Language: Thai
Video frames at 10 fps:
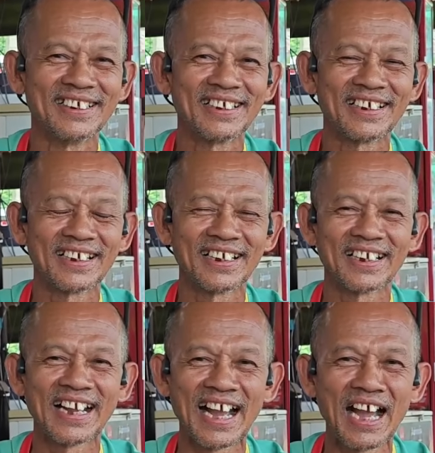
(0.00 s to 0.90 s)
คุณครับลุงศรี
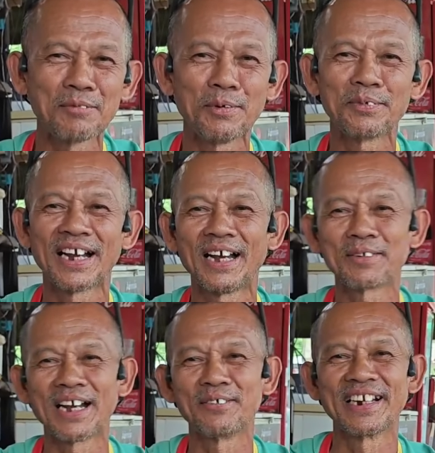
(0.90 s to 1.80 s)
สัรับผมครับ
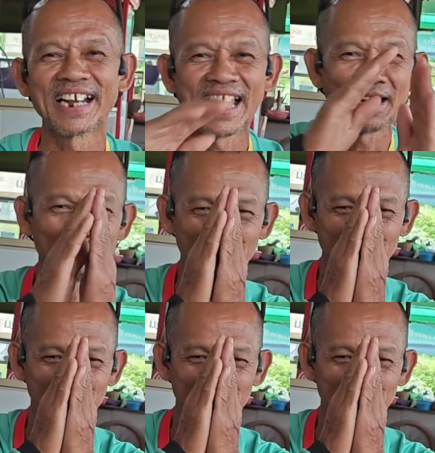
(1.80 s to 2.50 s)
สวัสดีครั